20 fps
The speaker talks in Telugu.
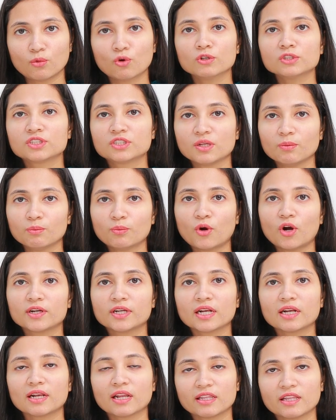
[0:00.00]
మోస్ట్
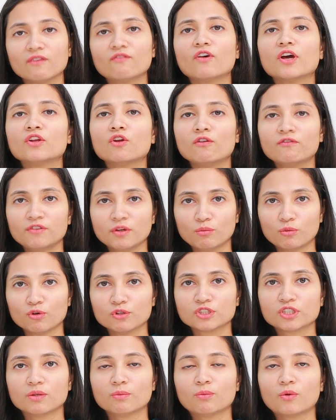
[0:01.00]
ఇంపార్టెంట్ లేదా వన్ ఆఫ్ ద
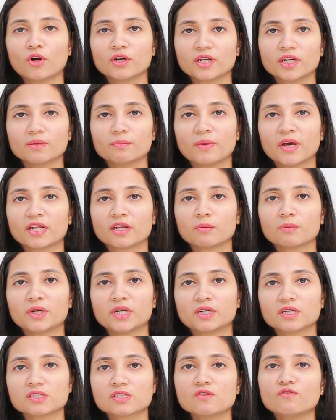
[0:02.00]
మోస్ట్ ఇంపార్టెంట్
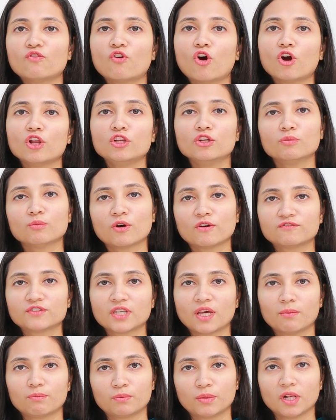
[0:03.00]
పారామీటర్స్ వాల్యూమ్ ఆఫ్
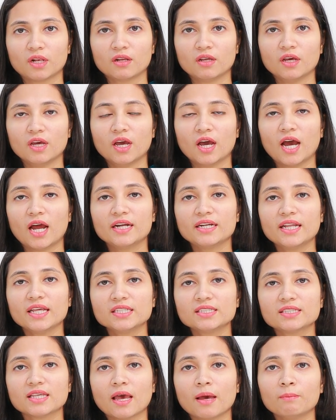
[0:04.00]
శాంపిల్ అంటే
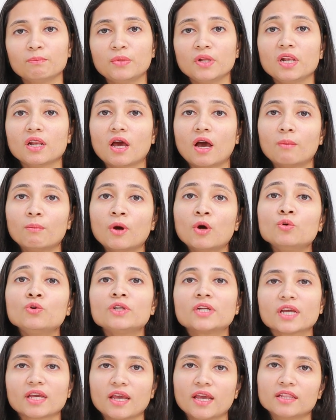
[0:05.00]
శాంపుల్
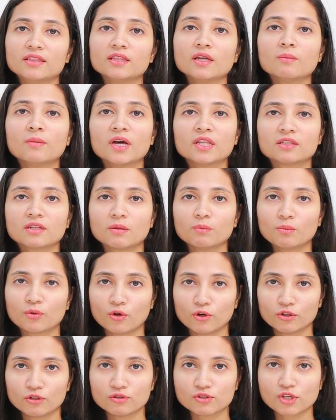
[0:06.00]
అమౌంట్ ఎంత మాత్రం
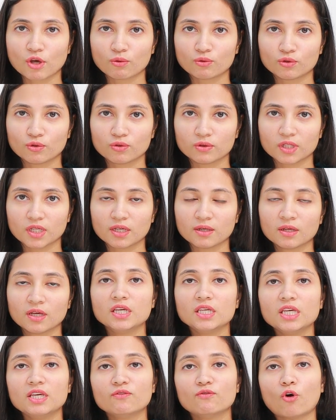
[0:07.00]
ప్రొడ్యూస్ అవుతుంది
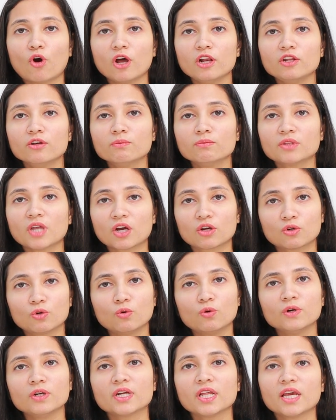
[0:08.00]
ఈ వాల్యూమ్
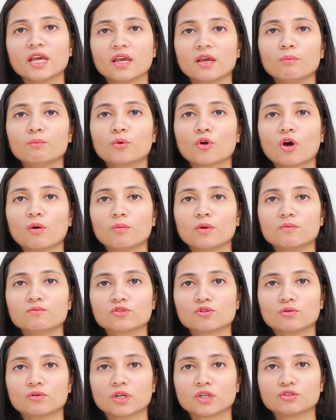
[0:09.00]
తక్కువ ఉంటే ఏం
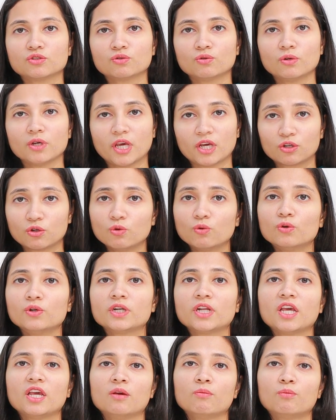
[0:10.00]
ప్రాబ్లమ్స్ ఉండొచ్చు ఎక్కువ
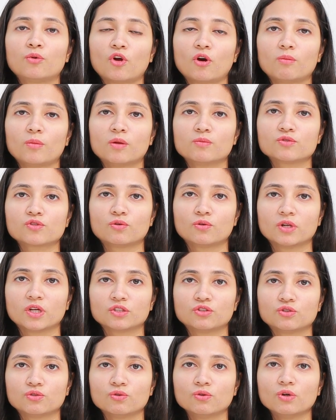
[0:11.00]
ఉంటే ఏం ప్రాబ్లమ్స్
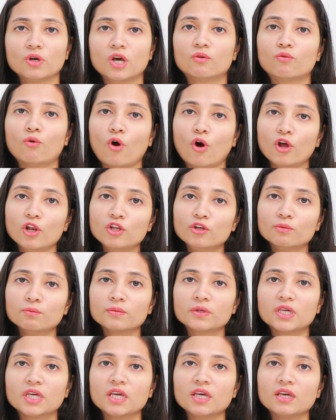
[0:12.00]
ఉండొచ్చు
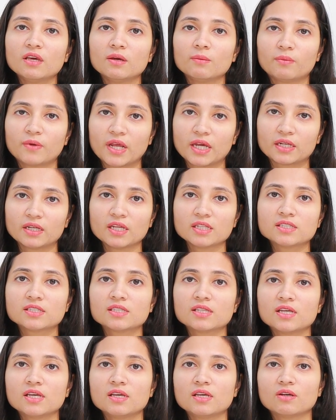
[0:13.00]
వాల్యూమ్కి
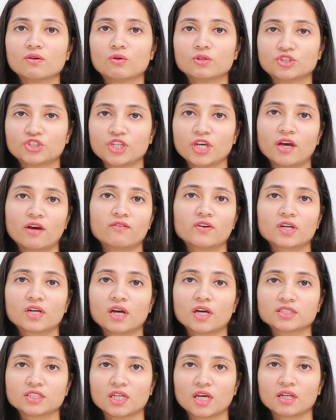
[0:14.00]
ప్రెగ్నెన్సీ వచ్చే
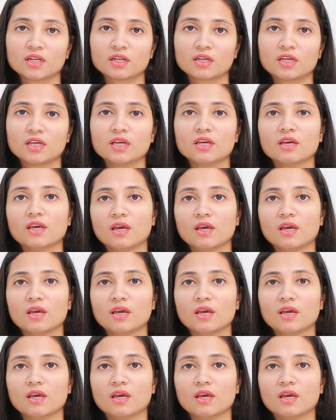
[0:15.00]
అవకాశానికి